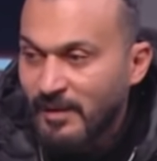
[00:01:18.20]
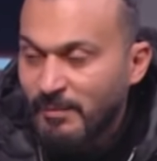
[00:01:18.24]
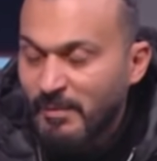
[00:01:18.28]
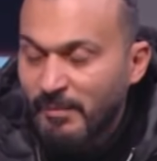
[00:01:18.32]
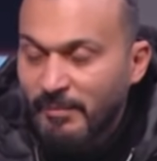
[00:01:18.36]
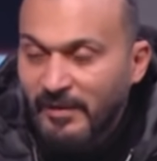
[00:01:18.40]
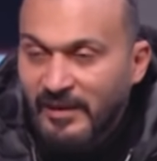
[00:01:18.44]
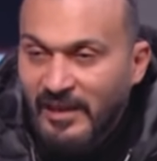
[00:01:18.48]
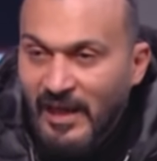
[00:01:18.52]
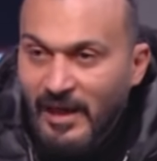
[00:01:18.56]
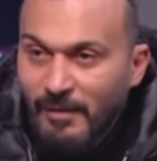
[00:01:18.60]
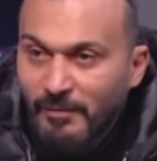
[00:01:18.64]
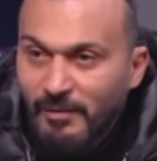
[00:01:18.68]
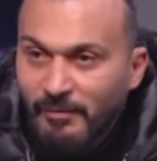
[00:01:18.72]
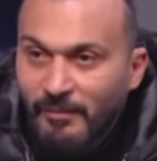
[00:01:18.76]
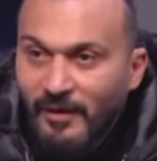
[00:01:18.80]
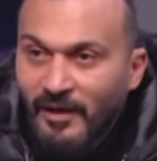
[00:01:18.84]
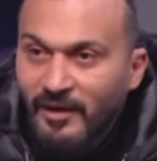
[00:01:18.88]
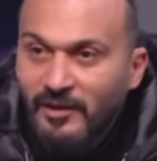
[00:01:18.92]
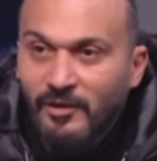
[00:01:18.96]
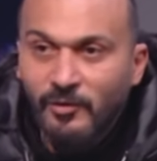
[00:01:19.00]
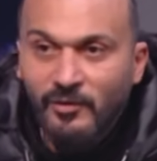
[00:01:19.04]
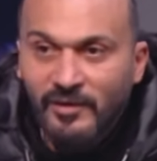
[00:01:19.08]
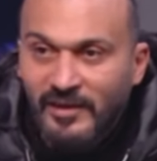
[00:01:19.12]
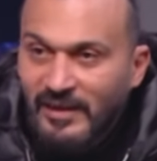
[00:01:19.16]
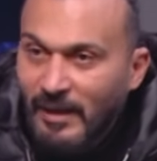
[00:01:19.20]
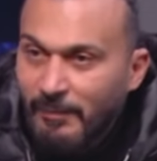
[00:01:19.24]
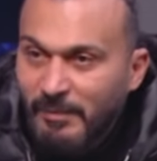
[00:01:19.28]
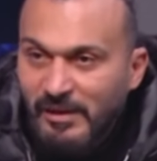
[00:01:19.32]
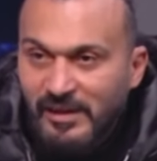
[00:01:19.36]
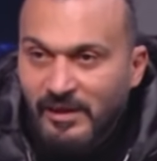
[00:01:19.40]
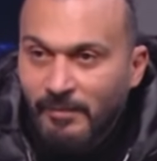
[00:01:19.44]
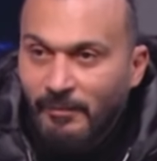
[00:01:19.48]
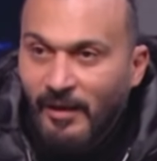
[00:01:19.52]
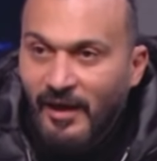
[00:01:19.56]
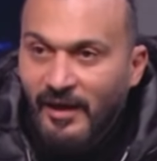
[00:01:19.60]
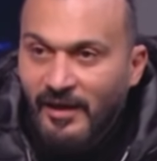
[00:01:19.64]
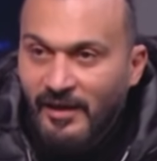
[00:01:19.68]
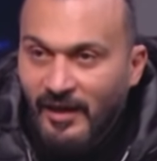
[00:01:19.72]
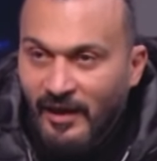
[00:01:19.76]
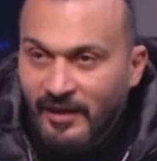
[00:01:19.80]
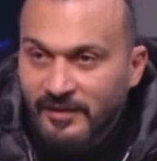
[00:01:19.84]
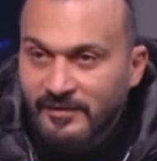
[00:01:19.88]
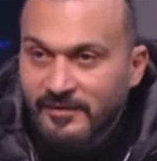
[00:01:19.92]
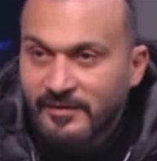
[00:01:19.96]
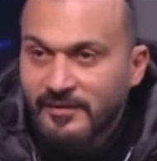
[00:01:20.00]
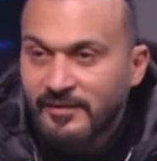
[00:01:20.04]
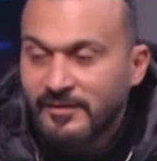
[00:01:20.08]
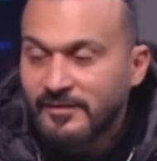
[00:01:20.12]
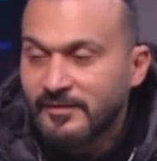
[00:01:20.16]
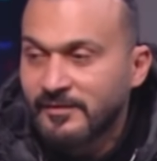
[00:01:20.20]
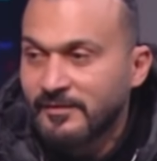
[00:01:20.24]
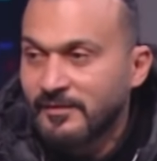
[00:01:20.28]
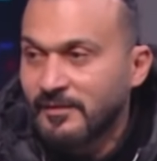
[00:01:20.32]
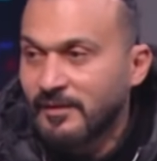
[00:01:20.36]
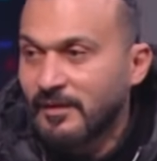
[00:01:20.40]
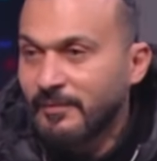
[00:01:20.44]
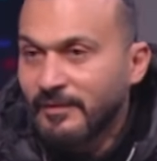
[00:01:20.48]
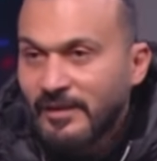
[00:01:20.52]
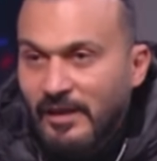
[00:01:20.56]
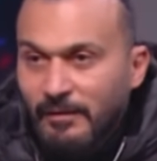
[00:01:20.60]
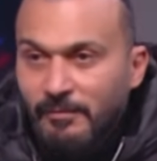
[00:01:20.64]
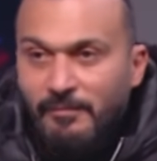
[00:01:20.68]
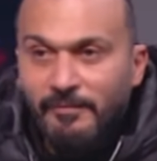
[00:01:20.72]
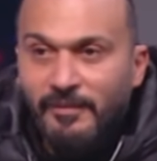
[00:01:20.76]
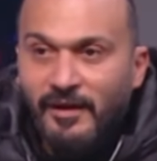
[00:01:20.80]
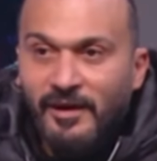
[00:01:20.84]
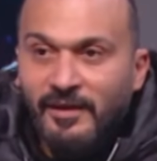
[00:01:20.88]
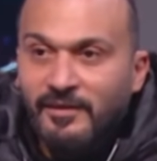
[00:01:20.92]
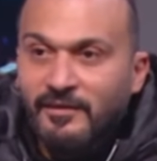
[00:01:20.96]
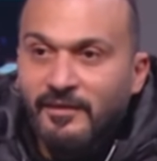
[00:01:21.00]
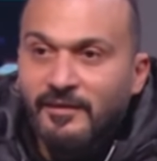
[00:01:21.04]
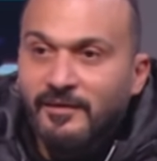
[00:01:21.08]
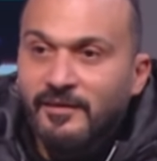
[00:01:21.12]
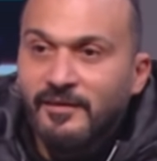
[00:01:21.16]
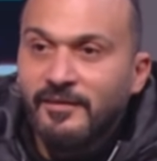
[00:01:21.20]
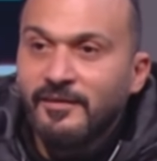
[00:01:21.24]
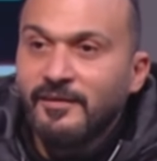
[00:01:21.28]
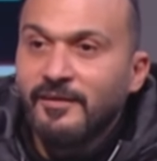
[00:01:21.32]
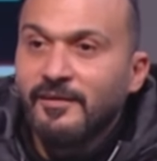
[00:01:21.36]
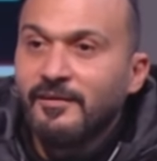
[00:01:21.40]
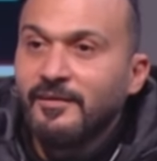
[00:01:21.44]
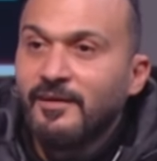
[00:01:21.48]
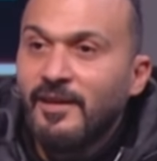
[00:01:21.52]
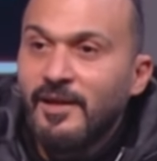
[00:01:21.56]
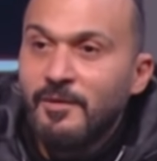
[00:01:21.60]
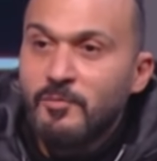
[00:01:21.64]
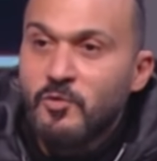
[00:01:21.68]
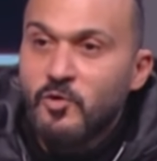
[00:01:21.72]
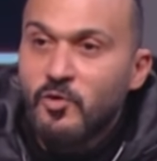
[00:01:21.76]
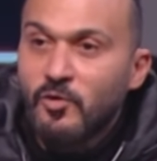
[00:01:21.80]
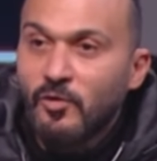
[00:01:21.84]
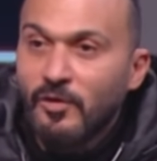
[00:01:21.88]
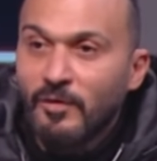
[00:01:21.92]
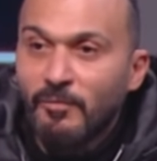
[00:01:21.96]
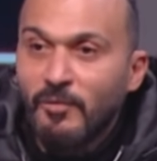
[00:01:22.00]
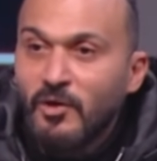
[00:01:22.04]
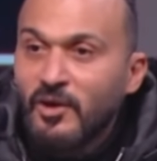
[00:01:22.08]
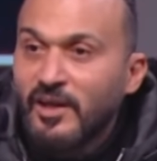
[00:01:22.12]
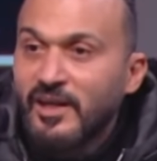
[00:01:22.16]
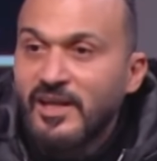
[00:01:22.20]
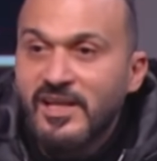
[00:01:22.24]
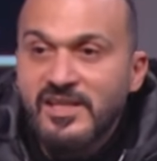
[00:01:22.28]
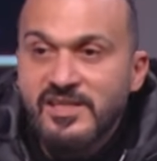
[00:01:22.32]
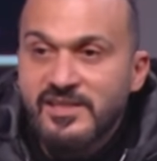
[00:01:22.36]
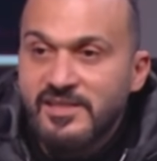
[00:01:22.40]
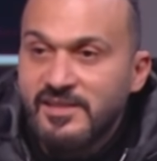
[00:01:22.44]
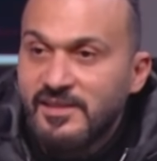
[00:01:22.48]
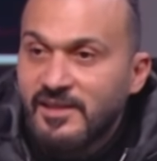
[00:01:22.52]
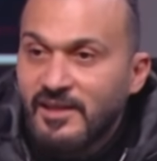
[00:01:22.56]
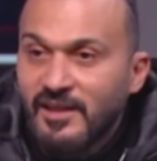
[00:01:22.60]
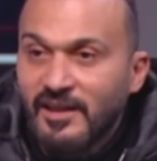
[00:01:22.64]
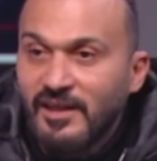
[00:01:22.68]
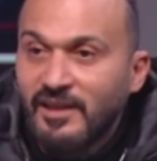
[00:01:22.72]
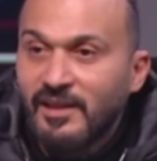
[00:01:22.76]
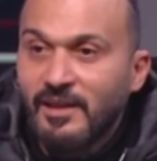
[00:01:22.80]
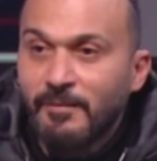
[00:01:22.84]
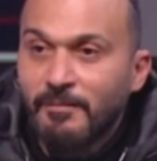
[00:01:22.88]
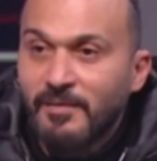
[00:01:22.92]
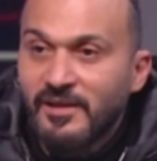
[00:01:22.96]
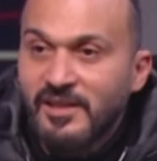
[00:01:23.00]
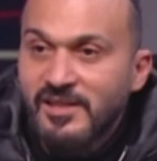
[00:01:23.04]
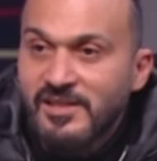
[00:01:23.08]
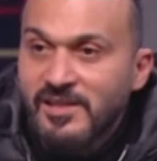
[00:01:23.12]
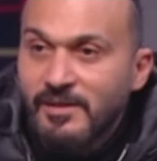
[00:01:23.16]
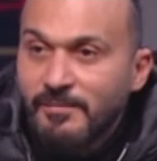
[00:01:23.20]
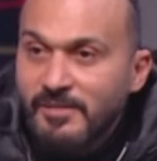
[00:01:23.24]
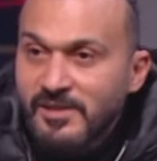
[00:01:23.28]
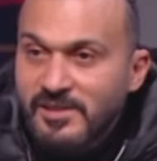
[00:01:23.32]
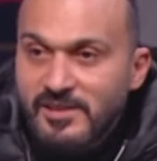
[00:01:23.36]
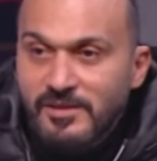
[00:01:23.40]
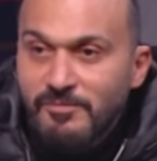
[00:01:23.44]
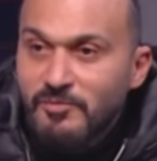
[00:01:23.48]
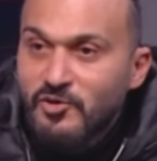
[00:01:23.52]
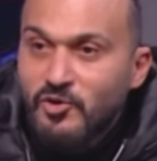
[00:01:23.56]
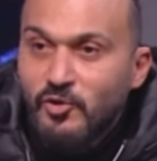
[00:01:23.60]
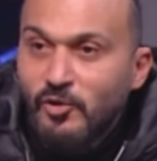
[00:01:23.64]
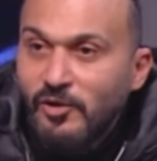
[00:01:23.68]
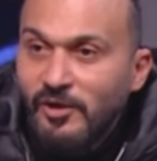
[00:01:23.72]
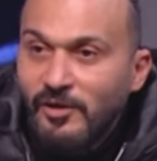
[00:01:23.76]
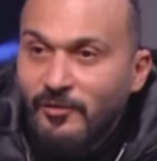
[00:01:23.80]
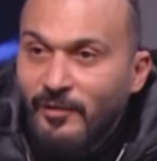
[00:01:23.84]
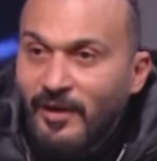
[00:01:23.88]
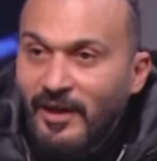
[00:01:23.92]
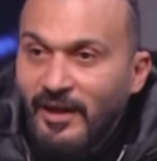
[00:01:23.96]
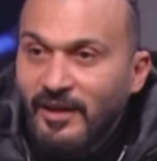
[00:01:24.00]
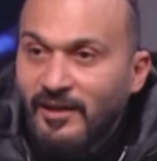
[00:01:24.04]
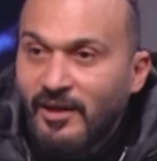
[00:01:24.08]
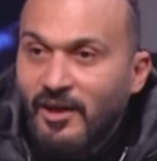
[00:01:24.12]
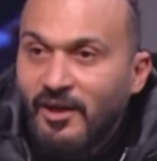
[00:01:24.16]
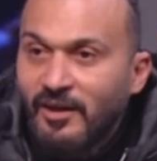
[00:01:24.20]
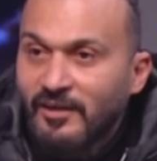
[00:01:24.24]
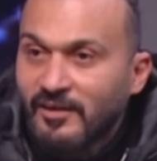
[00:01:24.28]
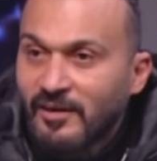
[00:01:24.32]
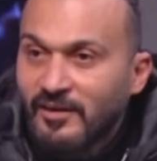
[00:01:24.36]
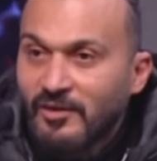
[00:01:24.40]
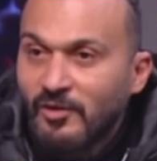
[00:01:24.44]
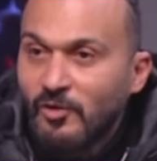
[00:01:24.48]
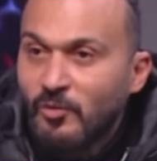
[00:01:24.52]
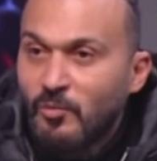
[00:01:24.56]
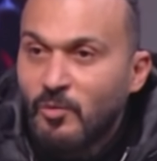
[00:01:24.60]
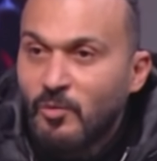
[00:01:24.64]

لان انا آه، دايما بتعامل بحته وانت اتعاملت معايا حتى انا بتعامل بحته لعيب الكوره ممكن ناس كثيره جدا بتزعل بس مش كل واحد